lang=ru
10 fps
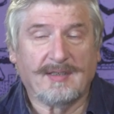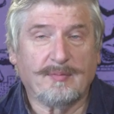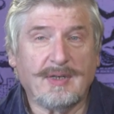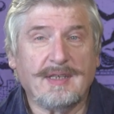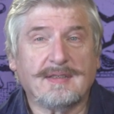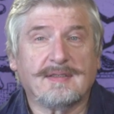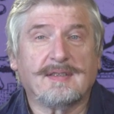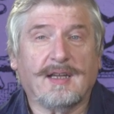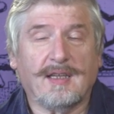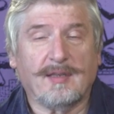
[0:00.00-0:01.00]
Мы не
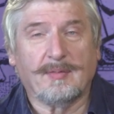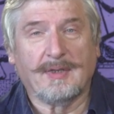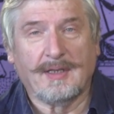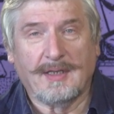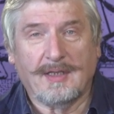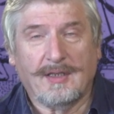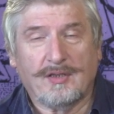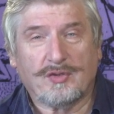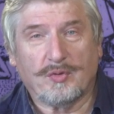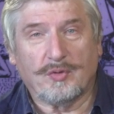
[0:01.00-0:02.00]
знаем,
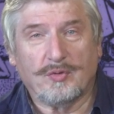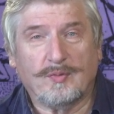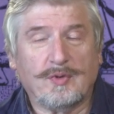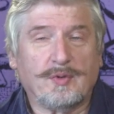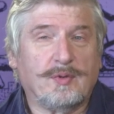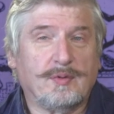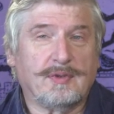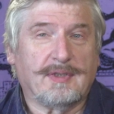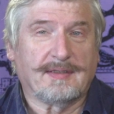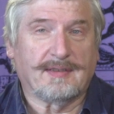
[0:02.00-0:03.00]
что думают
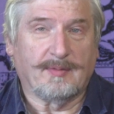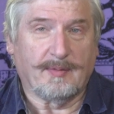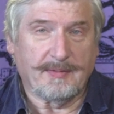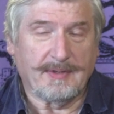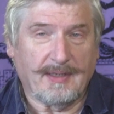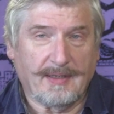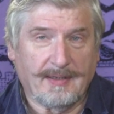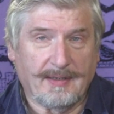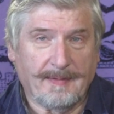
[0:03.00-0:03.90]
люди на самом деле.